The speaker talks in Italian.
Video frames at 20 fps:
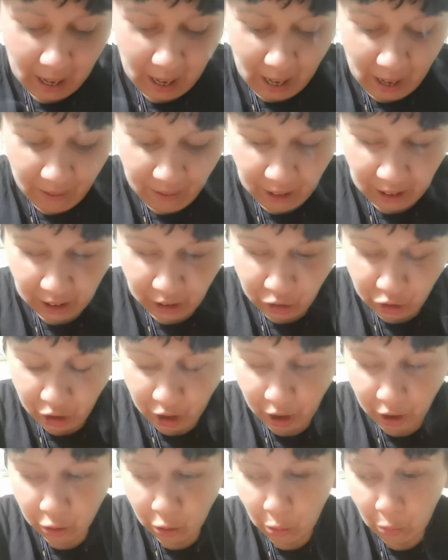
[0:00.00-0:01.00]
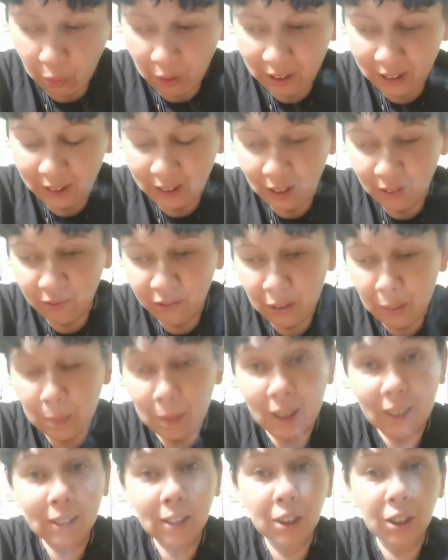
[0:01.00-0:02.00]
e via dicendo. Queste
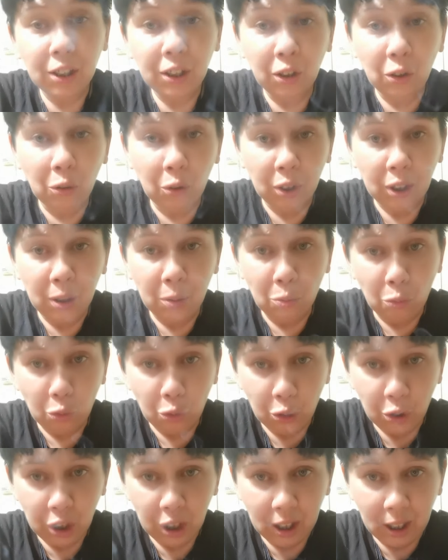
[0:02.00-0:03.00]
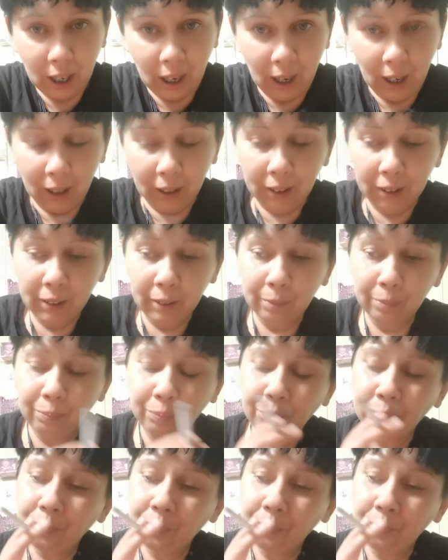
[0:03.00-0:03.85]
vibrazioni musicali